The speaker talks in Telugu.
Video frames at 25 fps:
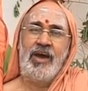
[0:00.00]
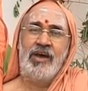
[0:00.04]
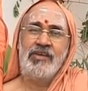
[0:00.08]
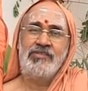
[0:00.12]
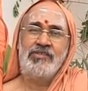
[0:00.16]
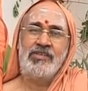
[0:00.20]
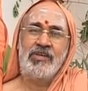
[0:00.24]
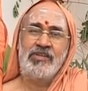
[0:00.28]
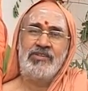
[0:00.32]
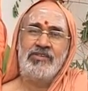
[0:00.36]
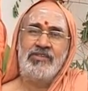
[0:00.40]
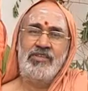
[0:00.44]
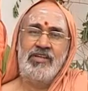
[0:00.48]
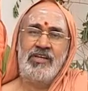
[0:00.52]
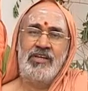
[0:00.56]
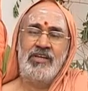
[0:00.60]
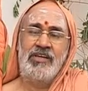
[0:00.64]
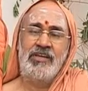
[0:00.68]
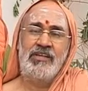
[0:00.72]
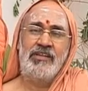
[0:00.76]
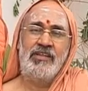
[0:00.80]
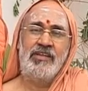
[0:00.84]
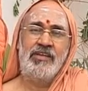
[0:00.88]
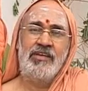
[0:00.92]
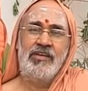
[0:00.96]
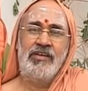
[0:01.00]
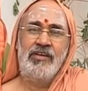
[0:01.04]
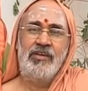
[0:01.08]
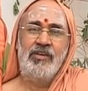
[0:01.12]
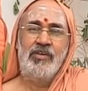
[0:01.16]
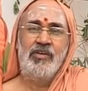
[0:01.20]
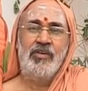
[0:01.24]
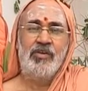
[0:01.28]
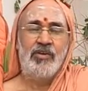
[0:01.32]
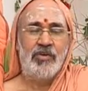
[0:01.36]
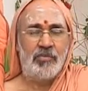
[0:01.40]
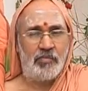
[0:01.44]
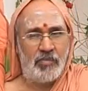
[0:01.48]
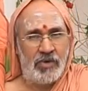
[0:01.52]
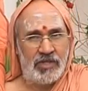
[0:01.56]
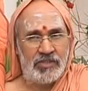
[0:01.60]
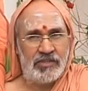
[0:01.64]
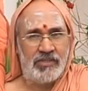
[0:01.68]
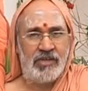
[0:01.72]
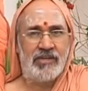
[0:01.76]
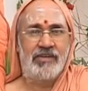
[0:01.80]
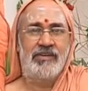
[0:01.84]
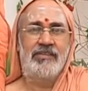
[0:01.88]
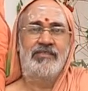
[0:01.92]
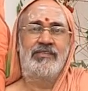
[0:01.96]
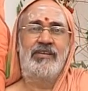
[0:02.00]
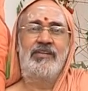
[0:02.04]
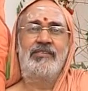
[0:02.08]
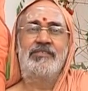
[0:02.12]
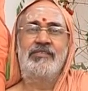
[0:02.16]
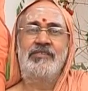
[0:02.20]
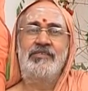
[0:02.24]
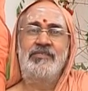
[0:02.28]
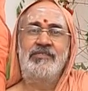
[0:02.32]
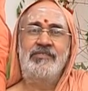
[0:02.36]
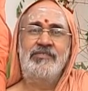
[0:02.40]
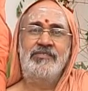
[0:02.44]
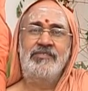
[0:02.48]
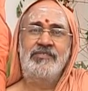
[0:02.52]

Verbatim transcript: ఆసక్తి అనేది అందరికీ తెలుసు